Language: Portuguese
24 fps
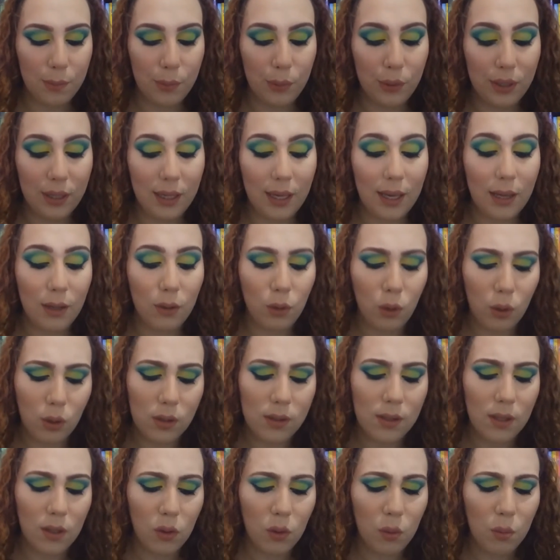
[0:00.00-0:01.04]
Porque eu tô
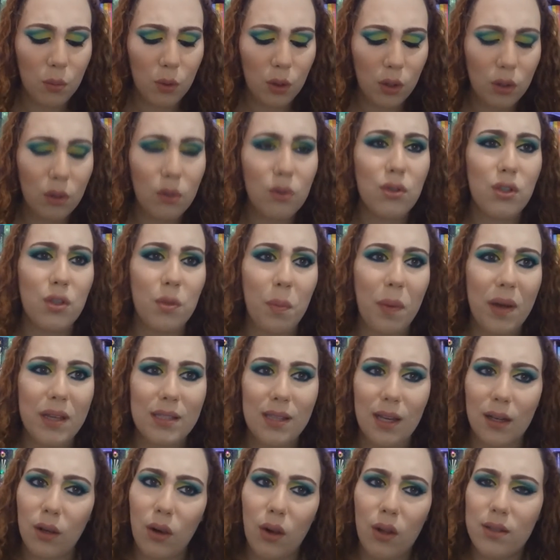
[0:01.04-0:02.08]
gostando muito de
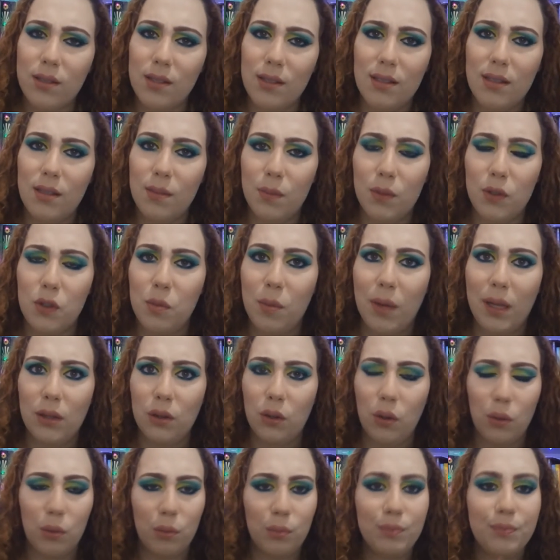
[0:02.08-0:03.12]
passar gloss em cima de
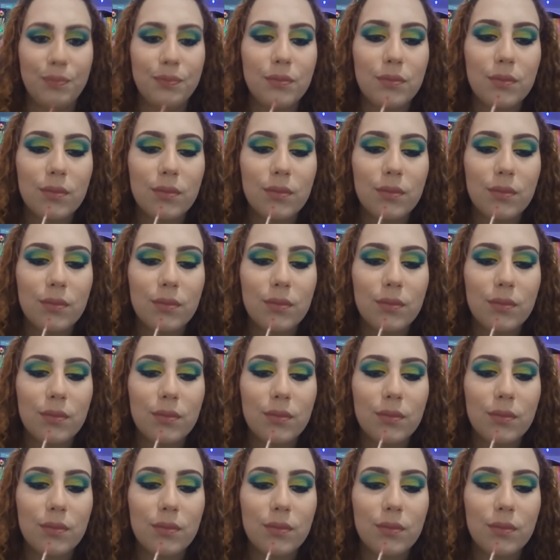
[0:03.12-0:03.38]
batom